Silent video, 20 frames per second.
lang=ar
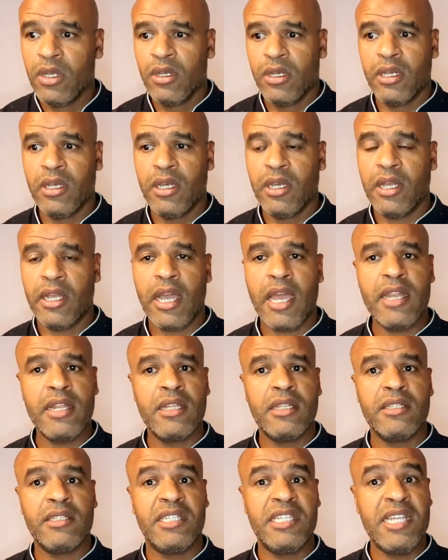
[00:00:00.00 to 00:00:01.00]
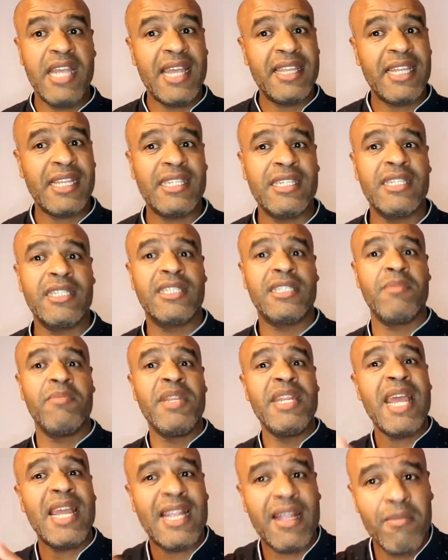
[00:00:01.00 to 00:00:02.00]
آه، كان زياده
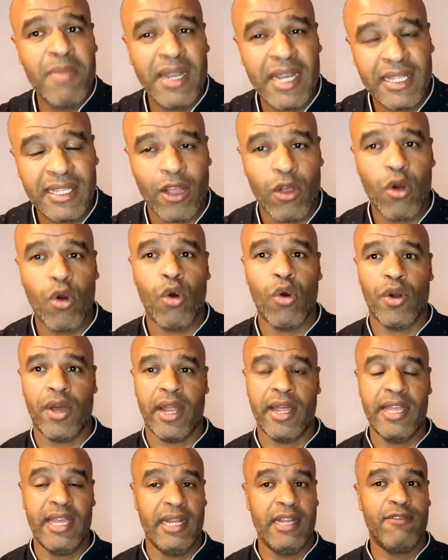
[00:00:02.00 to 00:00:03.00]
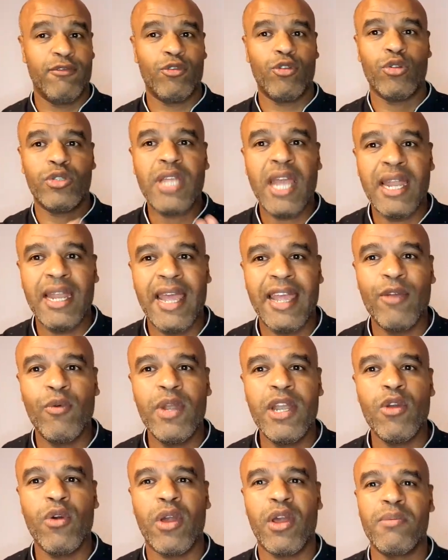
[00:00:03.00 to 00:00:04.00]
8 المناطق اخرى يعني في التوتال
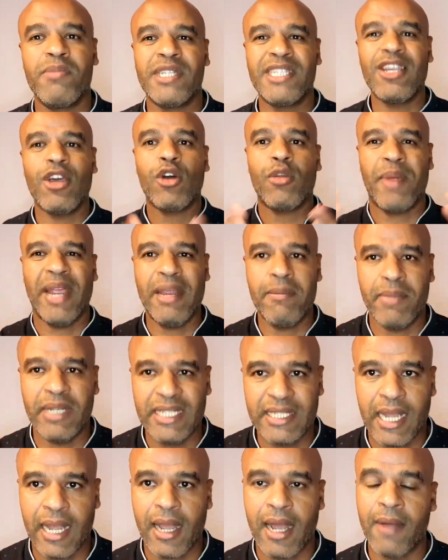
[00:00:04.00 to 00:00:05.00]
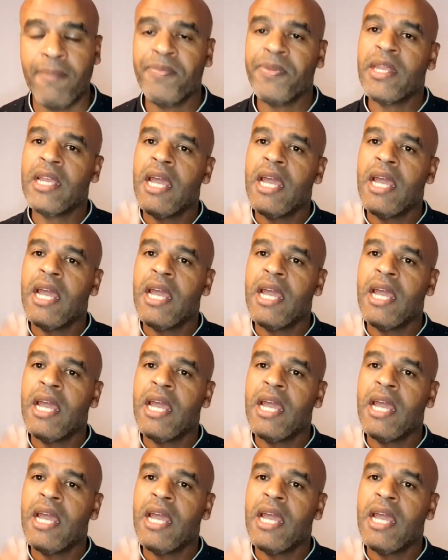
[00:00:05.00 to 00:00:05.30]
ايوليو 45 منطقه